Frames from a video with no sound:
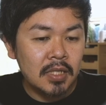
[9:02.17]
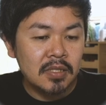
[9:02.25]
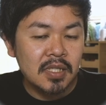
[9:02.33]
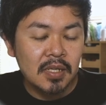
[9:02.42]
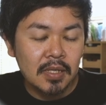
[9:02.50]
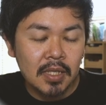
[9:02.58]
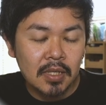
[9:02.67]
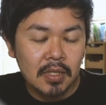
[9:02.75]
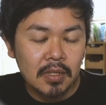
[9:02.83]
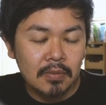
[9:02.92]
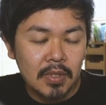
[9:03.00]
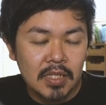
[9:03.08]
つで
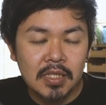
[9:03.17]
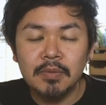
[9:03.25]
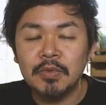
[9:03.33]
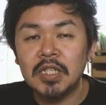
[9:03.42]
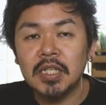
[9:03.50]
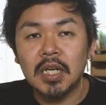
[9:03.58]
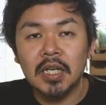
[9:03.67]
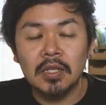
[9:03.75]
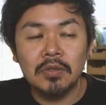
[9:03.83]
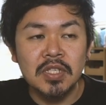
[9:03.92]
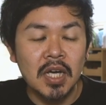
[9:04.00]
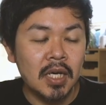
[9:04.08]
いつでもいいから血
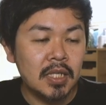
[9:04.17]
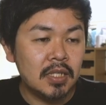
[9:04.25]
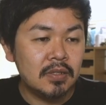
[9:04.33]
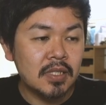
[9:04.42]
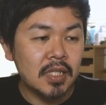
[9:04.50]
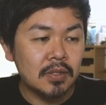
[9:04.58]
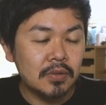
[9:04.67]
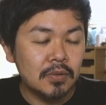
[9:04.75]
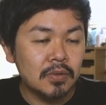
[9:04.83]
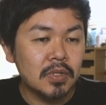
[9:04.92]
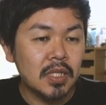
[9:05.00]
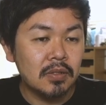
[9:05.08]
糖値測ってくださいというこ
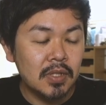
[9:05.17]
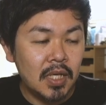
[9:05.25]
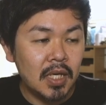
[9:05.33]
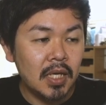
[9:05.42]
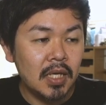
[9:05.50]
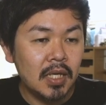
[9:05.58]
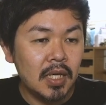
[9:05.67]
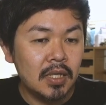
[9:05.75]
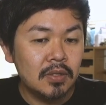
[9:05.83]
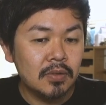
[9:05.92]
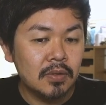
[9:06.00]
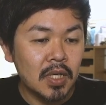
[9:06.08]
となので、あ
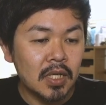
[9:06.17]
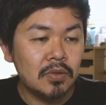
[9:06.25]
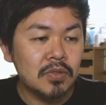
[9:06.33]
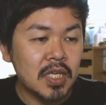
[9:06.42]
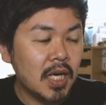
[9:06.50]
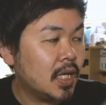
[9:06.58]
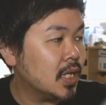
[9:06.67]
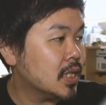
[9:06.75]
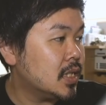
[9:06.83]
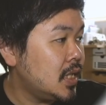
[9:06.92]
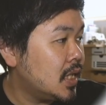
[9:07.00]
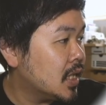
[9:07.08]
の、血糖値
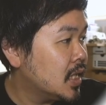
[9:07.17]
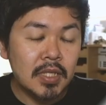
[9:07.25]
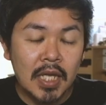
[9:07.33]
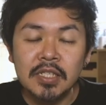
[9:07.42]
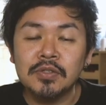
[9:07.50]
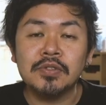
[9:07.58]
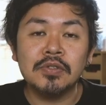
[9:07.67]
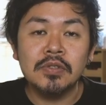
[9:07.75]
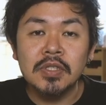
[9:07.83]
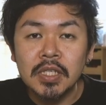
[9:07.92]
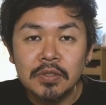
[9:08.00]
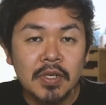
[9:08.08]
測って対処す
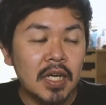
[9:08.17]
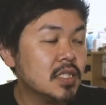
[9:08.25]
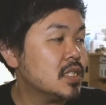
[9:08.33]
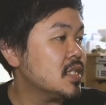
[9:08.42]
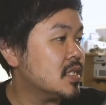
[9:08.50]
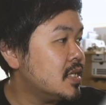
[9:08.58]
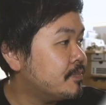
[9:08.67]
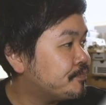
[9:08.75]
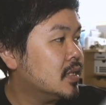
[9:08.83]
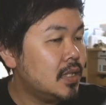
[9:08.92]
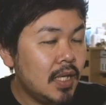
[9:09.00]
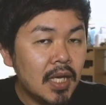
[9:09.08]
るっていう感じですね。
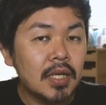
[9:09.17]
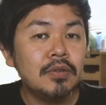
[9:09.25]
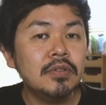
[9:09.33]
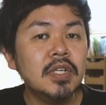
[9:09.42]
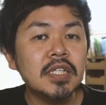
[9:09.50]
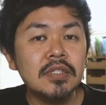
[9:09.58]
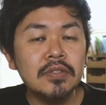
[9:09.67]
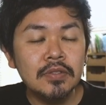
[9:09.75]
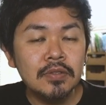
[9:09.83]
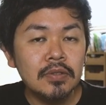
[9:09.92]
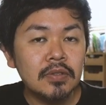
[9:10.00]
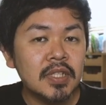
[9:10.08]
で、6月
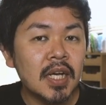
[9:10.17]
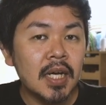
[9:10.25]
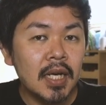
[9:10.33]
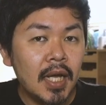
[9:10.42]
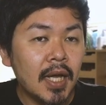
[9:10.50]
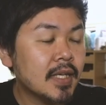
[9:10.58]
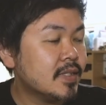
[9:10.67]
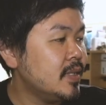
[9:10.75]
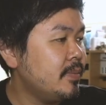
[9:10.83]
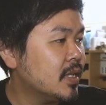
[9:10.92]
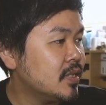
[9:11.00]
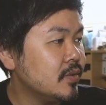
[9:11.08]
14日から朝
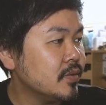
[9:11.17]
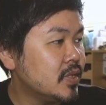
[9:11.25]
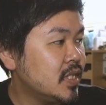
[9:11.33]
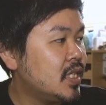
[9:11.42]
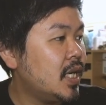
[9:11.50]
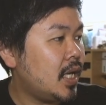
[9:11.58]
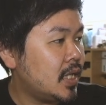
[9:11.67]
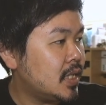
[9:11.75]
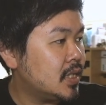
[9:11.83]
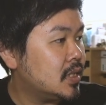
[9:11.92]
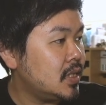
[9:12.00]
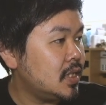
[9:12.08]
晩の2回
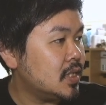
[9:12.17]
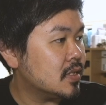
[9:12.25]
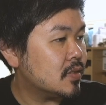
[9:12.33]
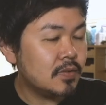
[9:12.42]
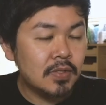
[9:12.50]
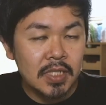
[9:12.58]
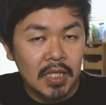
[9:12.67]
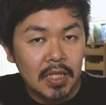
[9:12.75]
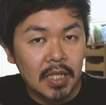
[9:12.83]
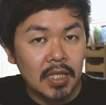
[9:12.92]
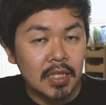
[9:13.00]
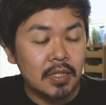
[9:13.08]
に数字が
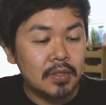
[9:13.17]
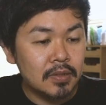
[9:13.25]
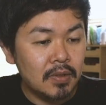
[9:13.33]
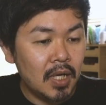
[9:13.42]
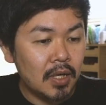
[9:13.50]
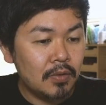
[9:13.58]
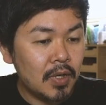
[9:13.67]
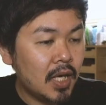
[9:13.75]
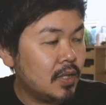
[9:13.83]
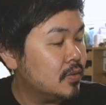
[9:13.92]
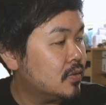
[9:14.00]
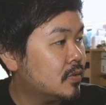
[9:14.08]
鳴ってるのは、これ
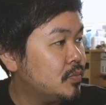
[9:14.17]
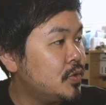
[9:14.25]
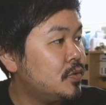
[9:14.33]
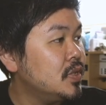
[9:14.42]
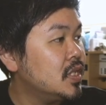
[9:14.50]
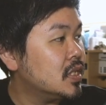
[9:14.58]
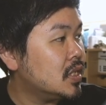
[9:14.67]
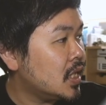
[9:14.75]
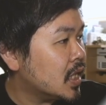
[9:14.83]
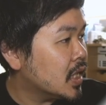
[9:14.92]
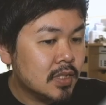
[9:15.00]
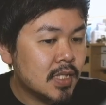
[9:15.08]
あの、病院
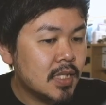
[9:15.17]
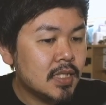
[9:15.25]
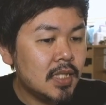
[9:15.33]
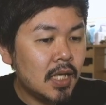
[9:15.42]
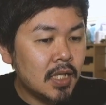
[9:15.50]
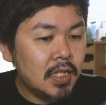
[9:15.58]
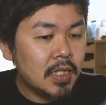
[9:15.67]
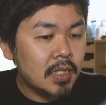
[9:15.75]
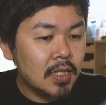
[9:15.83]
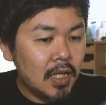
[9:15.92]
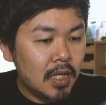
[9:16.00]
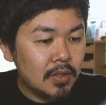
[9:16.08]
で先生
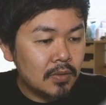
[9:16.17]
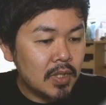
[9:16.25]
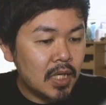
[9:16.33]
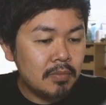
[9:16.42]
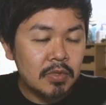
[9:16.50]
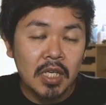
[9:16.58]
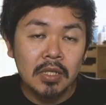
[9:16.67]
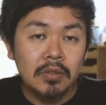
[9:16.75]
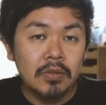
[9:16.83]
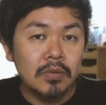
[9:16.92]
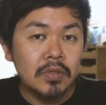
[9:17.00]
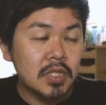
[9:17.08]
に、あの、だいぶ血
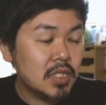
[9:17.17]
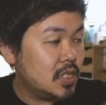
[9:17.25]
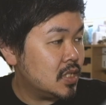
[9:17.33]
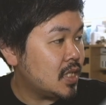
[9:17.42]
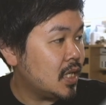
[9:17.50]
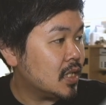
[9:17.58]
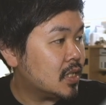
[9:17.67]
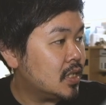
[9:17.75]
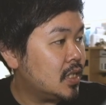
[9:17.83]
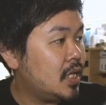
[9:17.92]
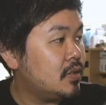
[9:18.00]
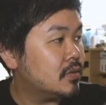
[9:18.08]
糖値下がって
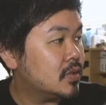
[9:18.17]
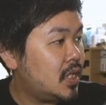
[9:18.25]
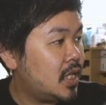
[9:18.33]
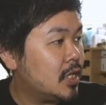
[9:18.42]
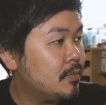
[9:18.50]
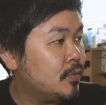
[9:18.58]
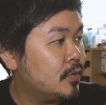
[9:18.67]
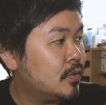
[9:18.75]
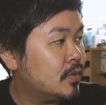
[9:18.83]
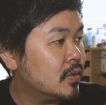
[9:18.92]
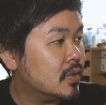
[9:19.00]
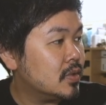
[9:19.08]
きてるんで、
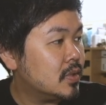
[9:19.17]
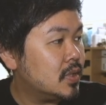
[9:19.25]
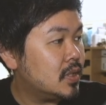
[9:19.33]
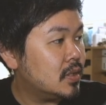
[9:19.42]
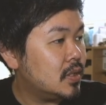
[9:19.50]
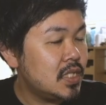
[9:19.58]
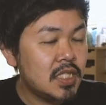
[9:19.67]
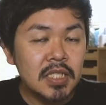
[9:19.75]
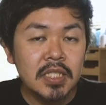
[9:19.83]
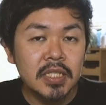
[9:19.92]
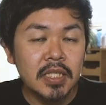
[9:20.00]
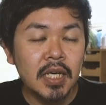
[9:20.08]
もう、1
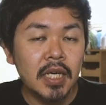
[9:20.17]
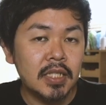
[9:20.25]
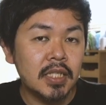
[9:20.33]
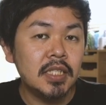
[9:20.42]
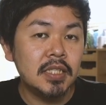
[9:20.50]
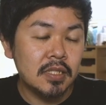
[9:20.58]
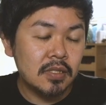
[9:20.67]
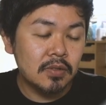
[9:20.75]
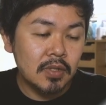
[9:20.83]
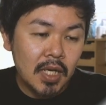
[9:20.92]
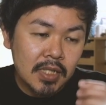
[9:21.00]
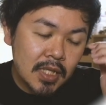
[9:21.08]
日2回でいいですと。
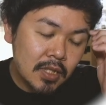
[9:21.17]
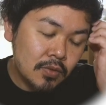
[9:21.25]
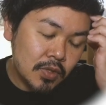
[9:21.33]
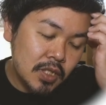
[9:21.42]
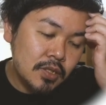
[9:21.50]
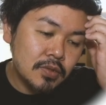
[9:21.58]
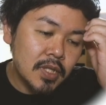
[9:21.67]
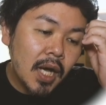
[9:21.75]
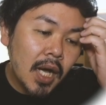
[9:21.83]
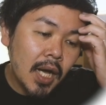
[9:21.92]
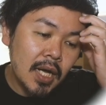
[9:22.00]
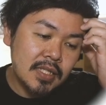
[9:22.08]
朝と昼
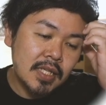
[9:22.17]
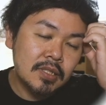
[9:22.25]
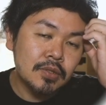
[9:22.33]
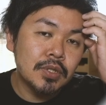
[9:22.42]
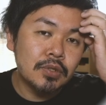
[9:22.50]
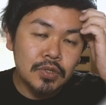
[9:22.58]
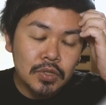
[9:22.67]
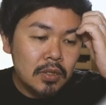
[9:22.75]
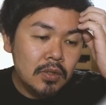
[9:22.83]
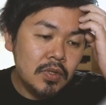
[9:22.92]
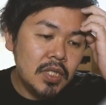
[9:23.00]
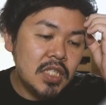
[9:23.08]
か朝と夜
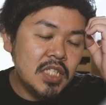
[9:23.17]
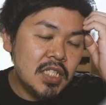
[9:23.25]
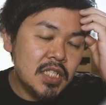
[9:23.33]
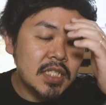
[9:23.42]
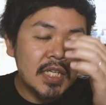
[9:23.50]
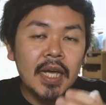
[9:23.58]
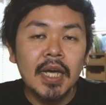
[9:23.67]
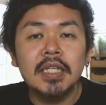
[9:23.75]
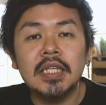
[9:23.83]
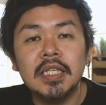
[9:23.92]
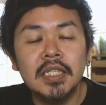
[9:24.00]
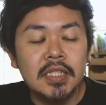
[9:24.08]
の1日2回
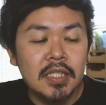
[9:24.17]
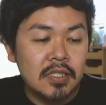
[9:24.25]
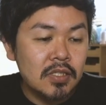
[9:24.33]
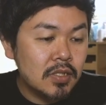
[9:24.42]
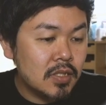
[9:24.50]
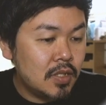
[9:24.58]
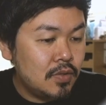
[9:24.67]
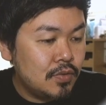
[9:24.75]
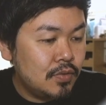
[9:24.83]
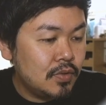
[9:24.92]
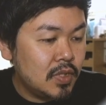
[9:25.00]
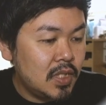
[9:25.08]
でいいですっていう
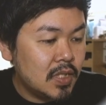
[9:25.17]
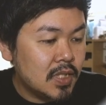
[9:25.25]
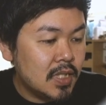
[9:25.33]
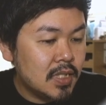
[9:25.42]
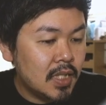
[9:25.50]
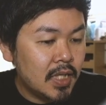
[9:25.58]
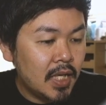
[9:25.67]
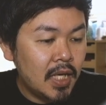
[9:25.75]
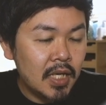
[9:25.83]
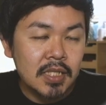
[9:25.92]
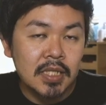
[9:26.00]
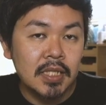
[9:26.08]
風に先生に減
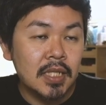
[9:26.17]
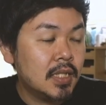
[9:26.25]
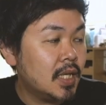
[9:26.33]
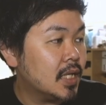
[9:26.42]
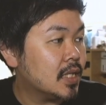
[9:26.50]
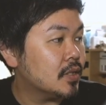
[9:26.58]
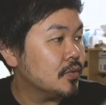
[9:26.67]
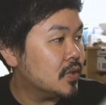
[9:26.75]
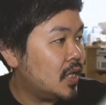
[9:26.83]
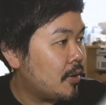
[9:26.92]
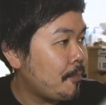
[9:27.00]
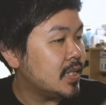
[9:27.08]
らしていただいたの
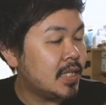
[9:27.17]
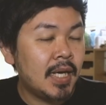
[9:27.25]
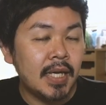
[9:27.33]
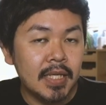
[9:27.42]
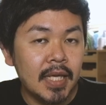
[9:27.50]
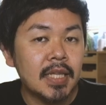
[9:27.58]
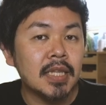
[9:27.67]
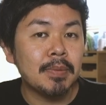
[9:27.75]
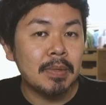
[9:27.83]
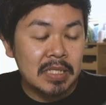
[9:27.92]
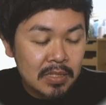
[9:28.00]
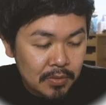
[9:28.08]
で、2回に減って
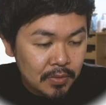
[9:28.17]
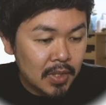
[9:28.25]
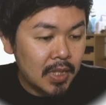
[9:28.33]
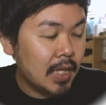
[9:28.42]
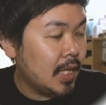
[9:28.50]
ます、この日か